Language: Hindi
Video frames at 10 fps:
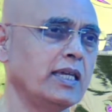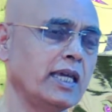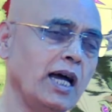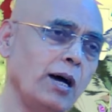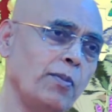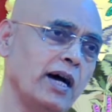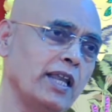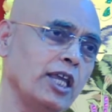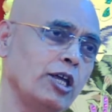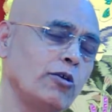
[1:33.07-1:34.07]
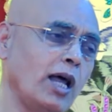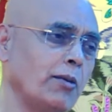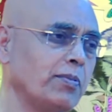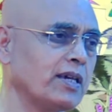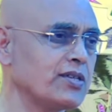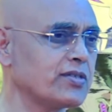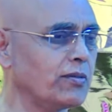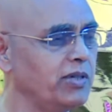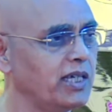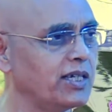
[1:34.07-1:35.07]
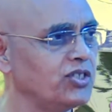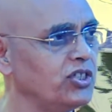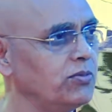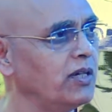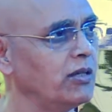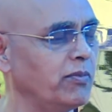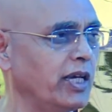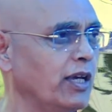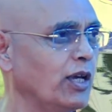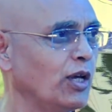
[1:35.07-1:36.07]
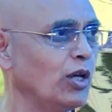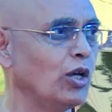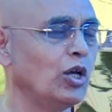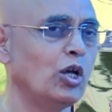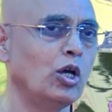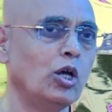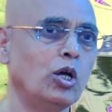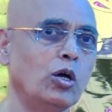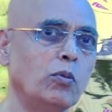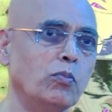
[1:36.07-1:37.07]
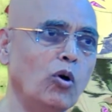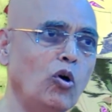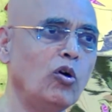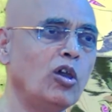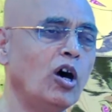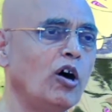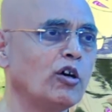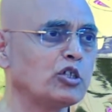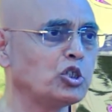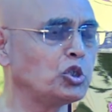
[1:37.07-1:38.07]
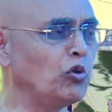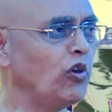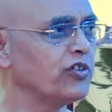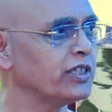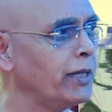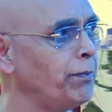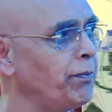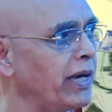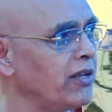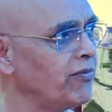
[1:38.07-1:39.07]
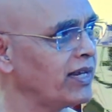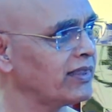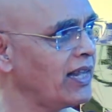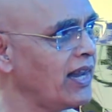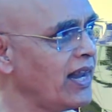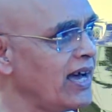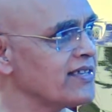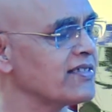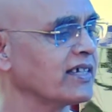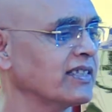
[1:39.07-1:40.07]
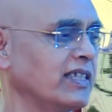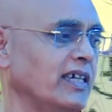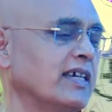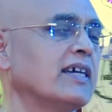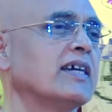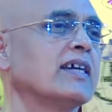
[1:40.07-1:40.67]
ये हमारे और आपके सभी के जीवन में मूल और चूल से परिवर्तन ला सकती है